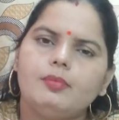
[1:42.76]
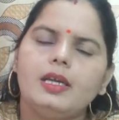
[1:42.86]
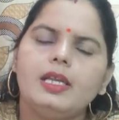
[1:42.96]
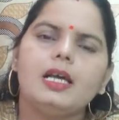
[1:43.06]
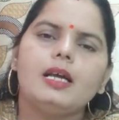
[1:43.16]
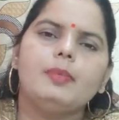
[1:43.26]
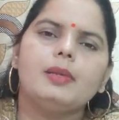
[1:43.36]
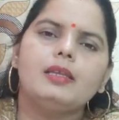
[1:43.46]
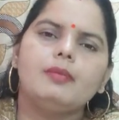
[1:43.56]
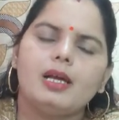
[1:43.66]
महिला का
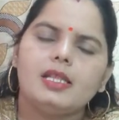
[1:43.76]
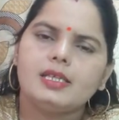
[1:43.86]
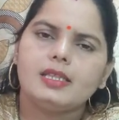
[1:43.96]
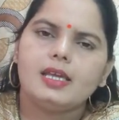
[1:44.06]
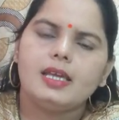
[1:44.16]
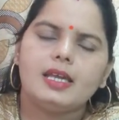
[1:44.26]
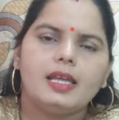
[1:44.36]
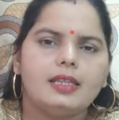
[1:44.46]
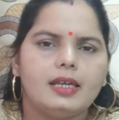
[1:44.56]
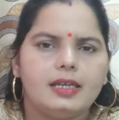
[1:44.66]
पति मान जाता है
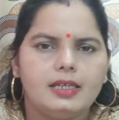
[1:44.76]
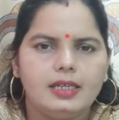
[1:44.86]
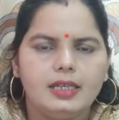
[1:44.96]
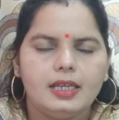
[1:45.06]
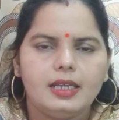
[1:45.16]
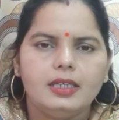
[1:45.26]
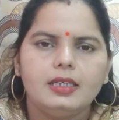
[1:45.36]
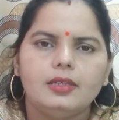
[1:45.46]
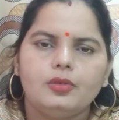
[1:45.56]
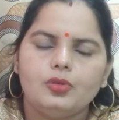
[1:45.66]
कहता है ठीक है
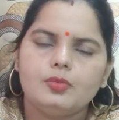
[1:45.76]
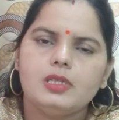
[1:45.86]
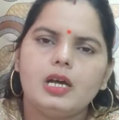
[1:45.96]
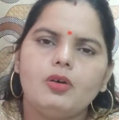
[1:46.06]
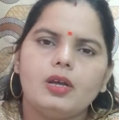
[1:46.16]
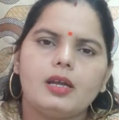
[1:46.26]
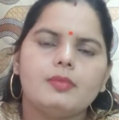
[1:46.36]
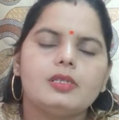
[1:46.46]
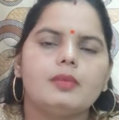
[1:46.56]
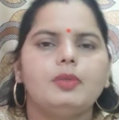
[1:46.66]
तुम जाओ
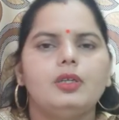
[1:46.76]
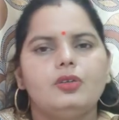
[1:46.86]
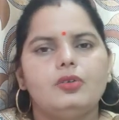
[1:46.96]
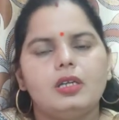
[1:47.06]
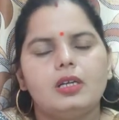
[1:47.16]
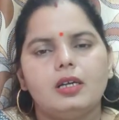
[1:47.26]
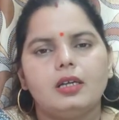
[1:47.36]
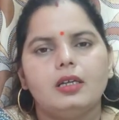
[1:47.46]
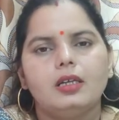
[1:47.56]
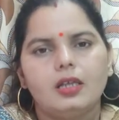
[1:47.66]
आराम से अपनी ड्यूटी का
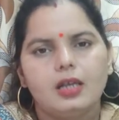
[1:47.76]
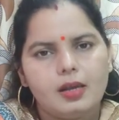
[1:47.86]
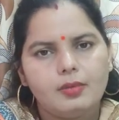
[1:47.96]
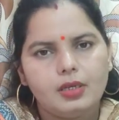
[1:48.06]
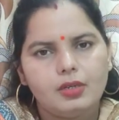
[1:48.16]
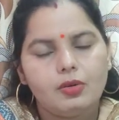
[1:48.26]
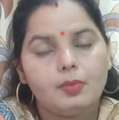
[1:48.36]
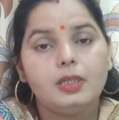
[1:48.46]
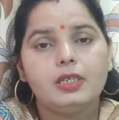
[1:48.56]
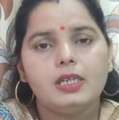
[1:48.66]
काम करो
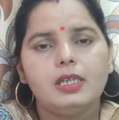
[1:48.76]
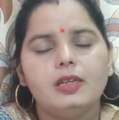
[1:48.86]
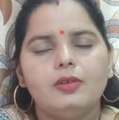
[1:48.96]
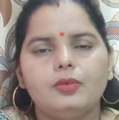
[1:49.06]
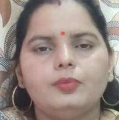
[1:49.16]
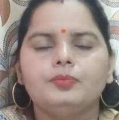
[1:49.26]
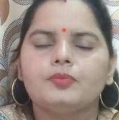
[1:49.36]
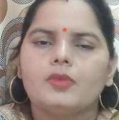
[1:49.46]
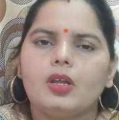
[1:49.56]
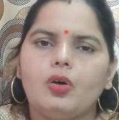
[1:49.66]
अपनी ट्रेनिंग लो
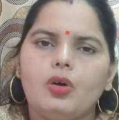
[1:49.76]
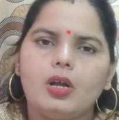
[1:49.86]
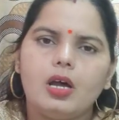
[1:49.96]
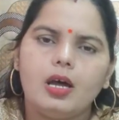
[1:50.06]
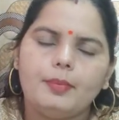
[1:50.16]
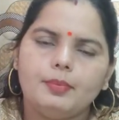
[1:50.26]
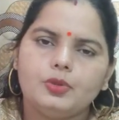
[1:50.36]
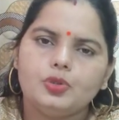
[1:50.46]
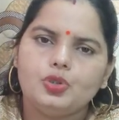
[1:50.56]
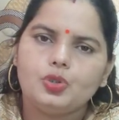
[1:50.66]
और अब
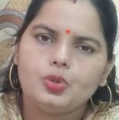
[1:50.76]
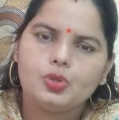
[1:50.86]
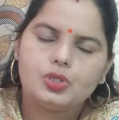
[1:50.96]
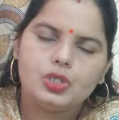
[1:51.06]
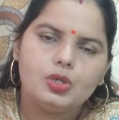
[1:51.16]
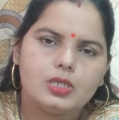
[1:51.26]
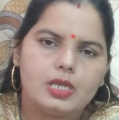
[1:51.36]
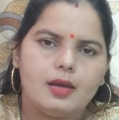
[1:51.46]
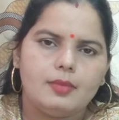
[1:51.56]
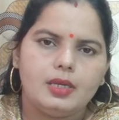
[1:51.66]
जो सीओ
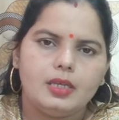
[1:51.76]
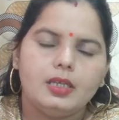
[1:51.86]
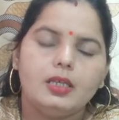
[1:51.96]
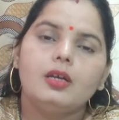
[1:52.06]
साहब हैं